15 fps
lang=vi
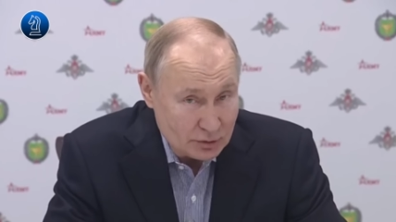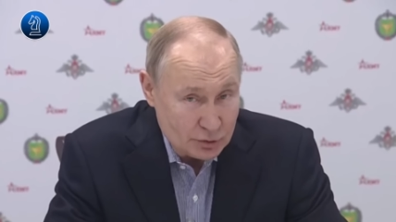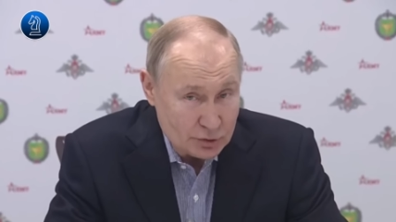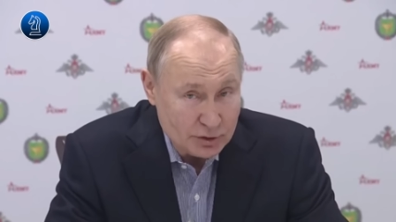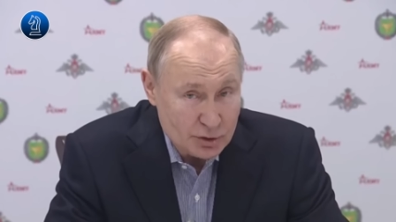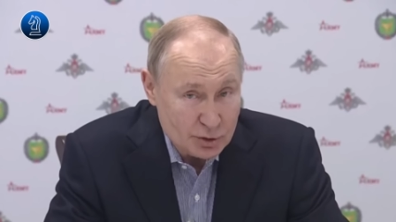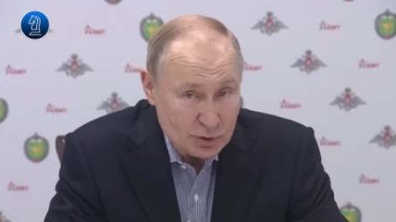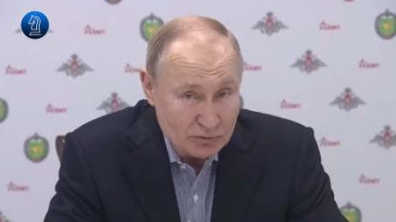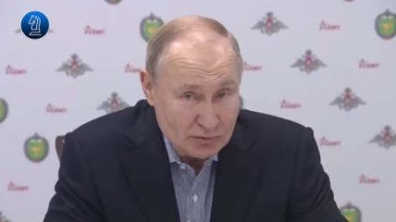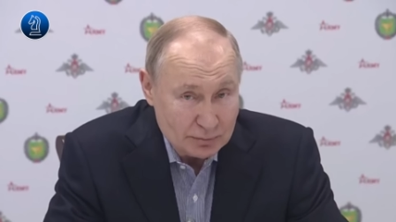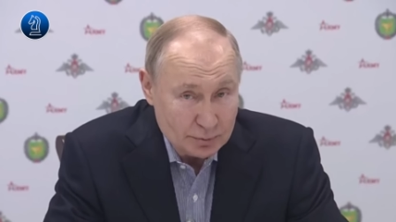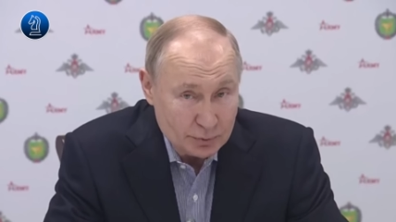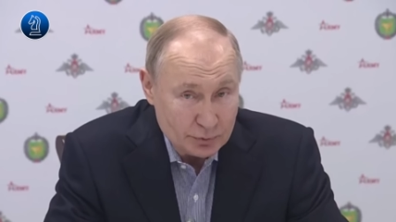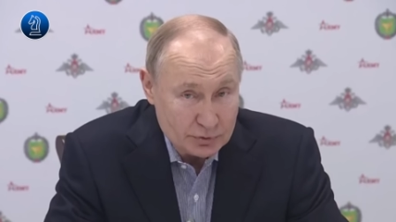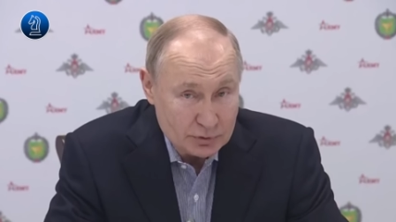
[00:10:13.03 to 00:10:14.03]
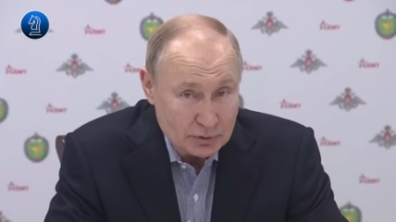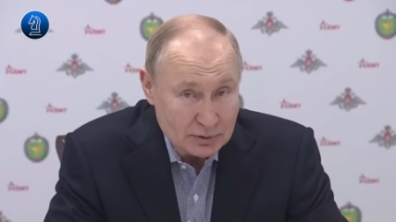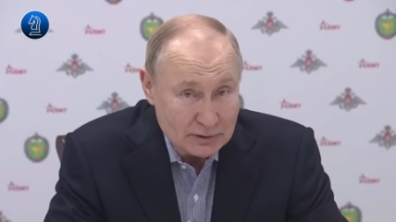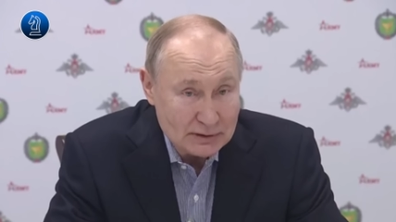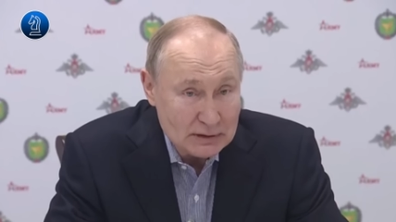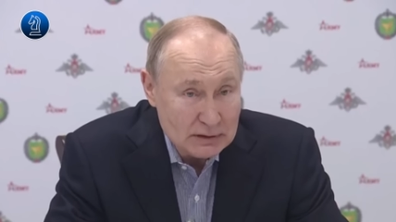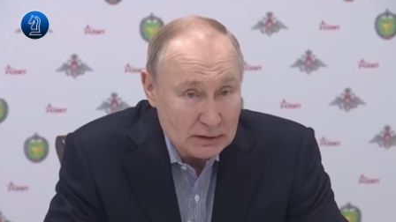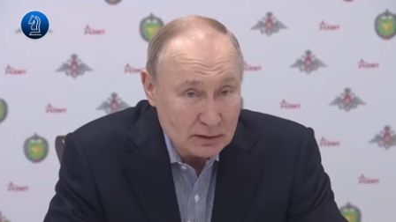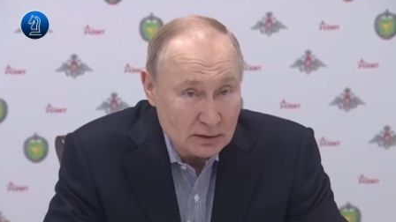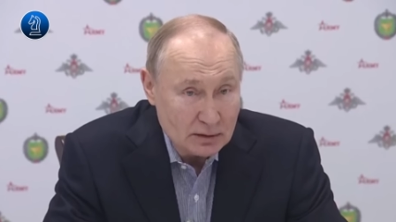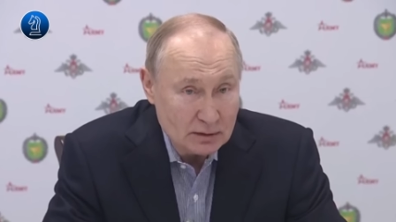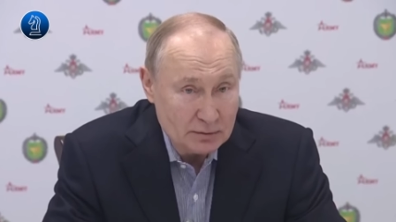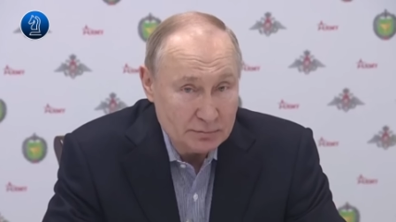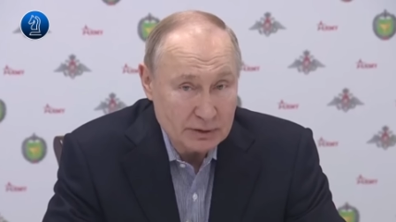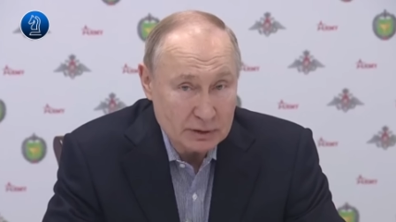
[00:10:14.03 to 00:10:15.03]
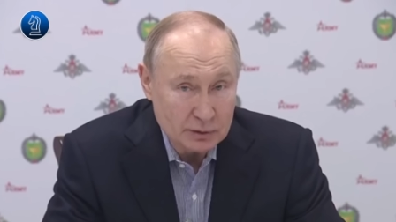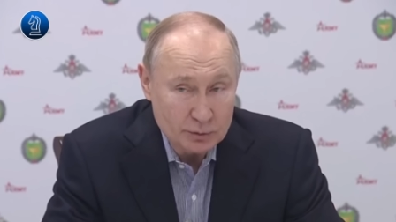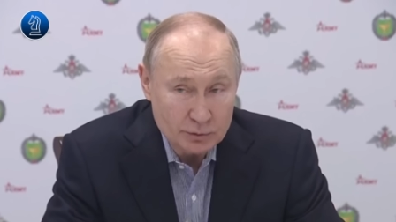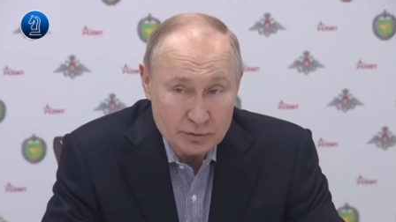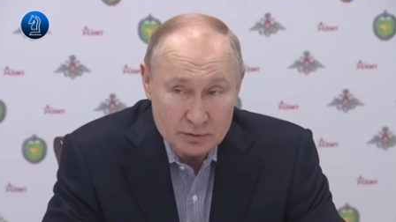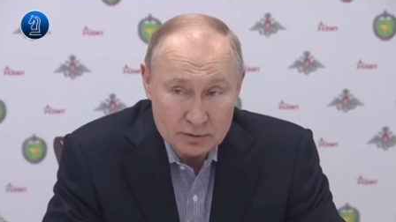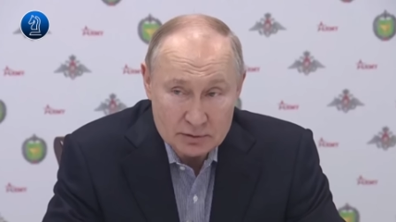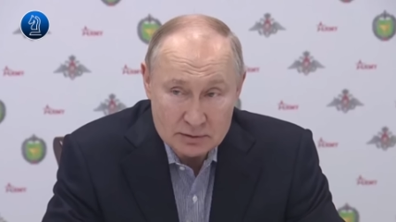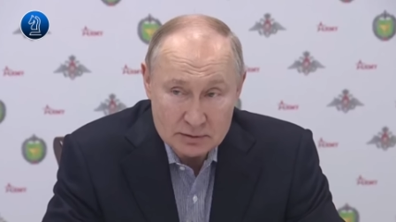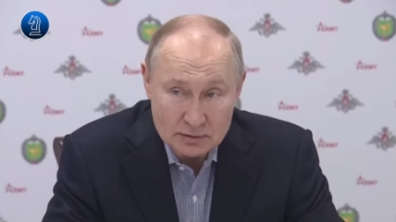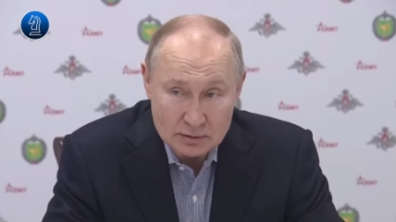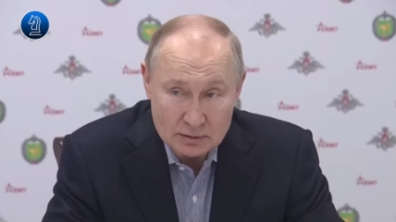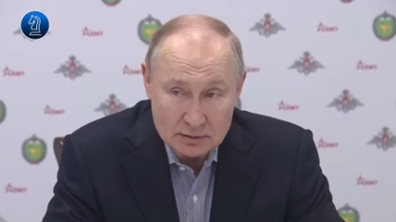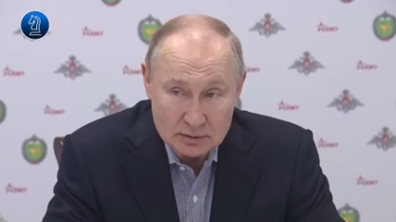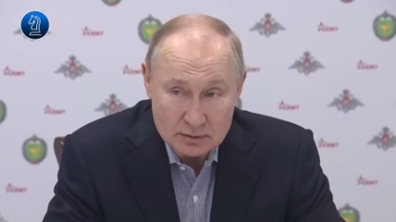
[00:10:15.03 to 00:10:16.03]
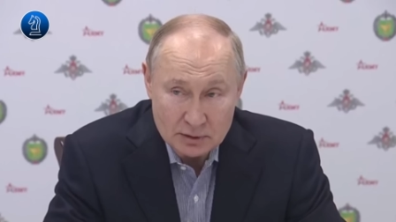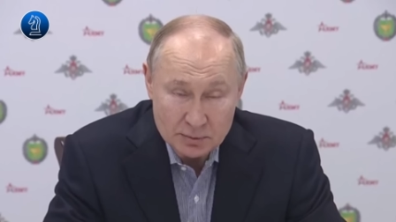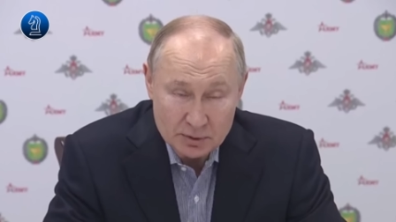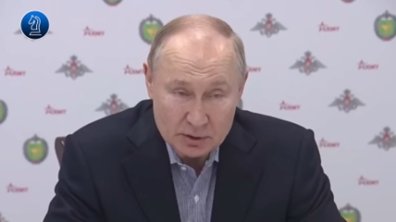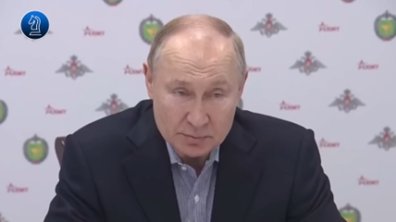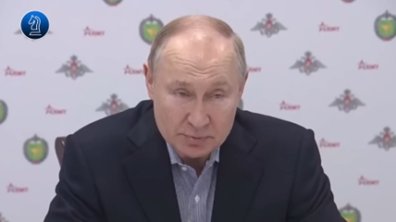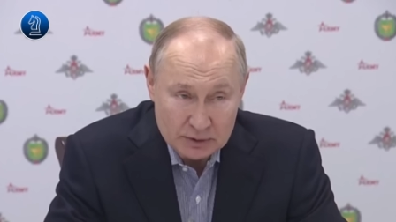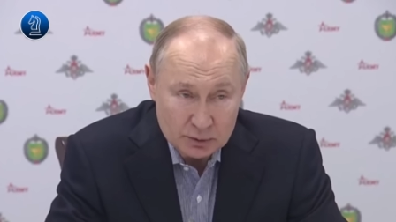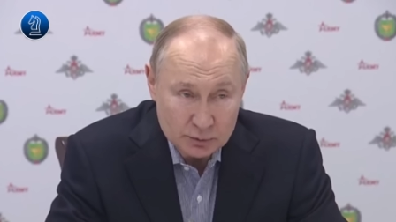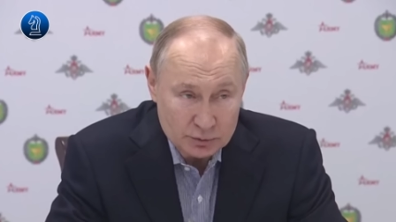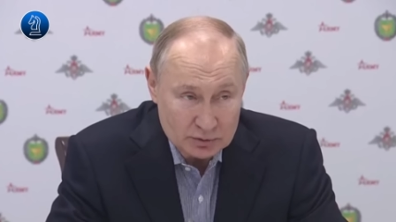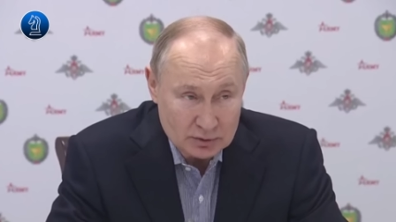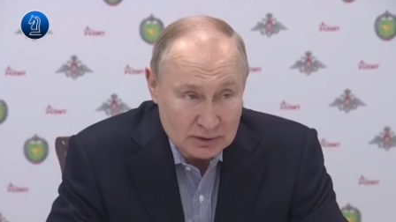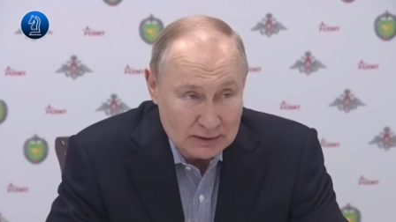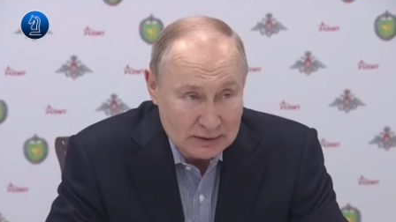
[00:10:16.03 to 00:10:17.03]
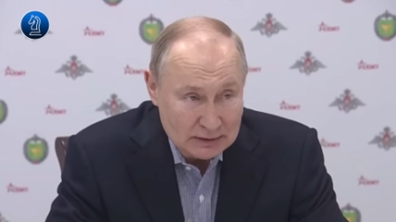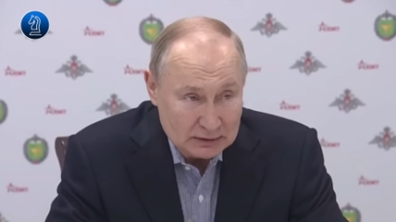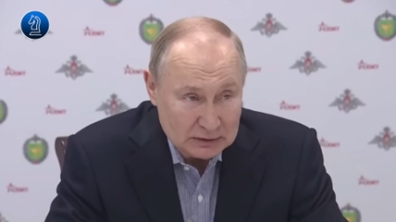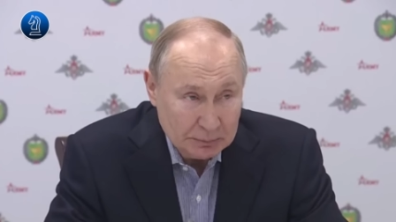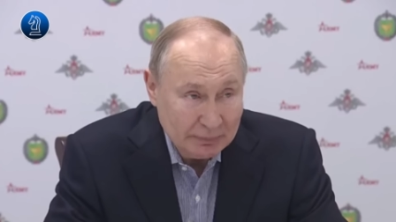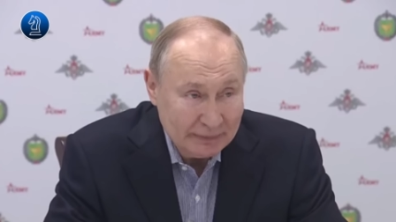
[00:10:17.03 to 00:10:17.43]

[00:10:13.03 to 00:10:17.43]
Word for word: Không còn nghi ngờ gì nữa, không một tội ác nào chống lại dân thường mà lại không bị